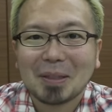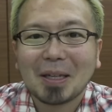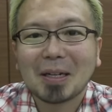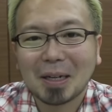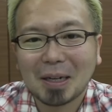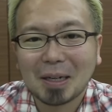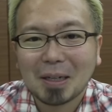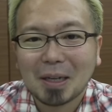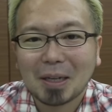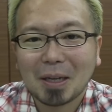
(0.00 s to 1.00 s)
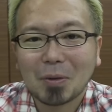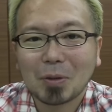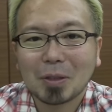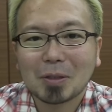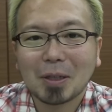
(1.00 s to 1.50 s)
なんか、え結構
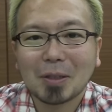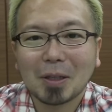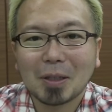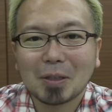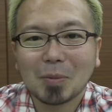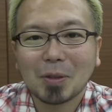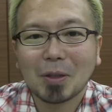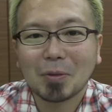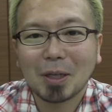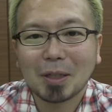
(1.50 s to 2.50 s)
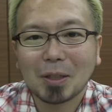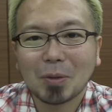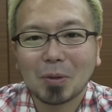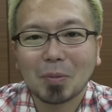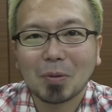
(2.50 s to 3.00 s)
気使ってやったつもりなのに相手
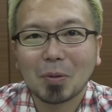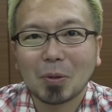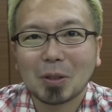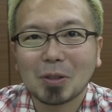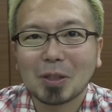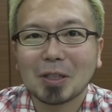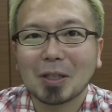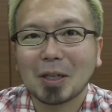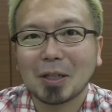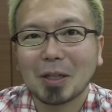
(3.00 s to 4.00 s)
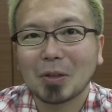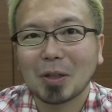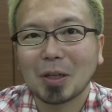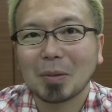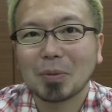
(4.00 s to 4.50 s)
のこと傷つけちゃったかなと
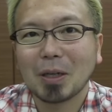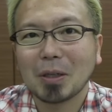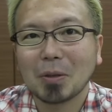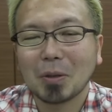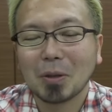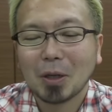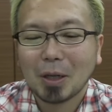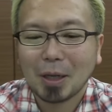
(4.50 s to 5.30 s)
かなんかプライド、